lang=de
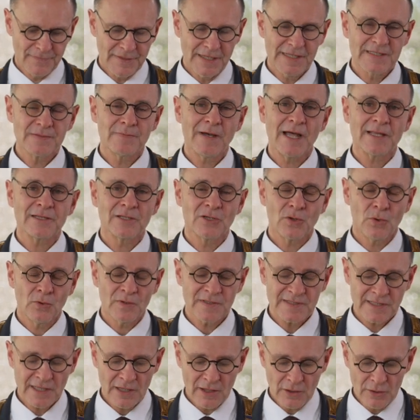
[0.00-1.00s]
Es warten
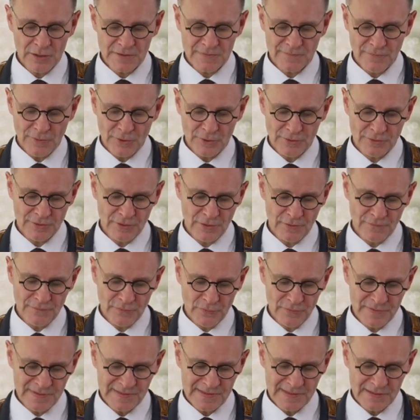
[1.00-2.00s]
große Herausforderungen auf
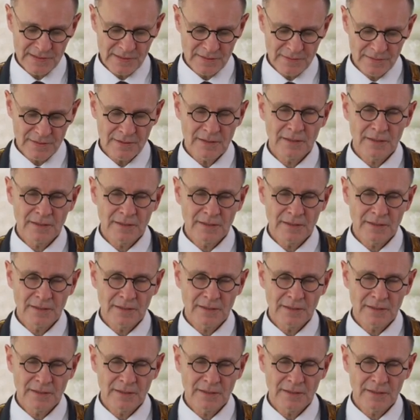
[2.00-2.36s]
uns,